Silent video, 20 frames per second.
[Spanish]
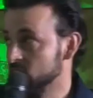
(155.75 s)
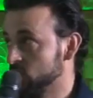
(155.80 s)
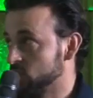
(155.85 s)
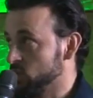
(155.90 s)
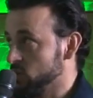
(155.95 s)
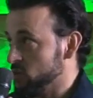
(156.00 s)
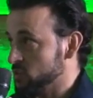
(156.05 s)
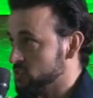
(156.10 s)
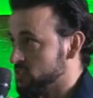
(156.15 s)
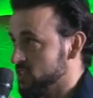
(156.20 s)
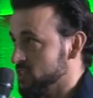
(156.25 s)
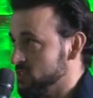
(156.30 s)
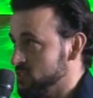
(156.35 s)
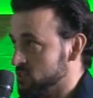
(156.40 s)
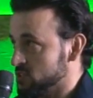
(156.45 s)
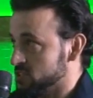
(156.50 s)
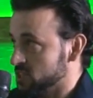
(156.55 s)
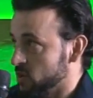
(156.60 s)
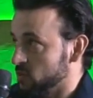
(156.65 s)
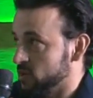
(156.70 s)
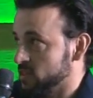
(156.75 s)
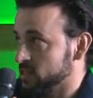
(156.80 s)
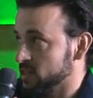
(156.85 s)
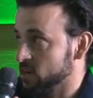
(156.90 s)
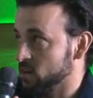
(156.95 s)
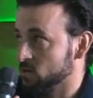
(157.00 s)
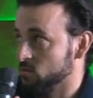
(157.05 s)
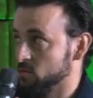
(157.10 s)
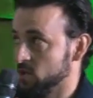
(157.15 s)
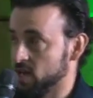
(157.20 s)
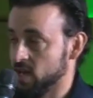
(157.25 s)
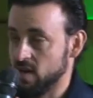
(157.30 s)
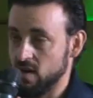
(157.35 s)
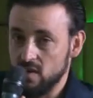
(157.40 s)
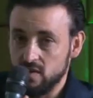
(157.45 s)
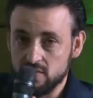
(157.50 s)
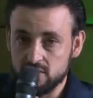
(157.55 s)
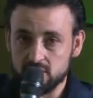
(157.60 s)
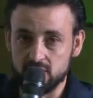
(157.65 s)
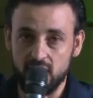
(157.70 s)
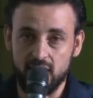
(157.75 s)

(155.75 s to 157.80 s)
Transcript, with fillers: Todos ellos se encuentran comunicados